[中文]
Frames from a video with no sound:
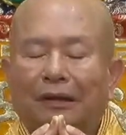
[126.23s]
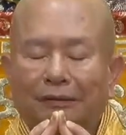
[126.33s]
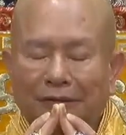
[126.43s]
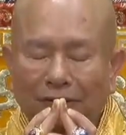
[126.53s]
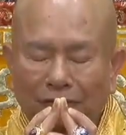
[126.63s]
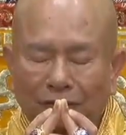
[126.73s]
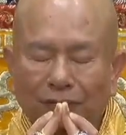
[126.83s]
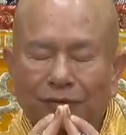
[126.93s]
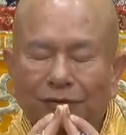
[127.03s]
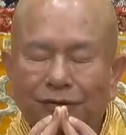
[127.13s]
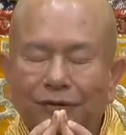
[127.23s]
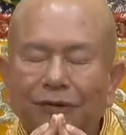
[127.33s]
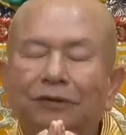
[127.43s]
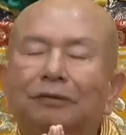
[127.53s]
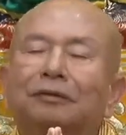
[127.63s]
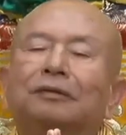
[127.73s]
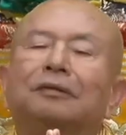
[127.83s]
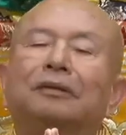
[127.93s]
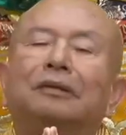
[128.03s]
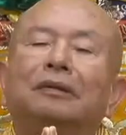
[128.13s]
叫总持音。
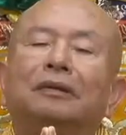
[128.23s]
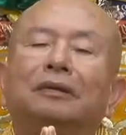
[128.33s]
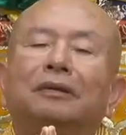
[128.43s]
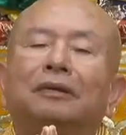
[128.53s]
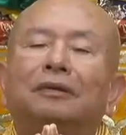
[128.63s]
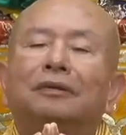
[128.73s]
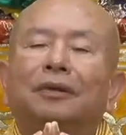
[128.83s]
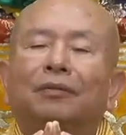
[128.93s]
那